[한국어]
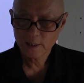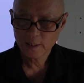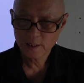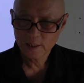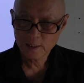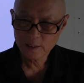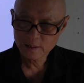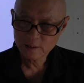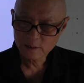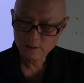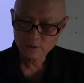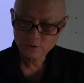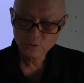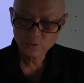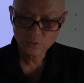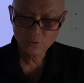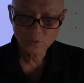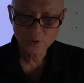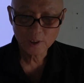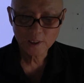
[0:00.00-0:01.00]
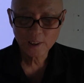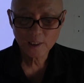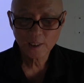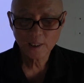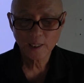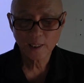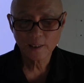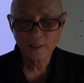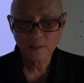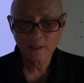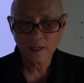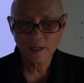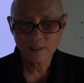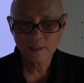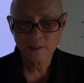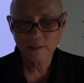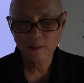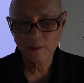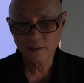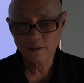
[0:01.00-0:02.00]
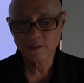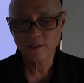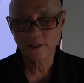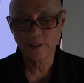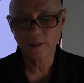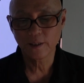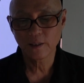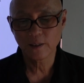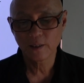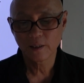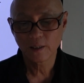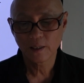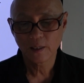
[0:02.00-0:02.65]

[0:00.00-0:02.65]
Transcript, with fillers: 있을 수도 있겠다는 등의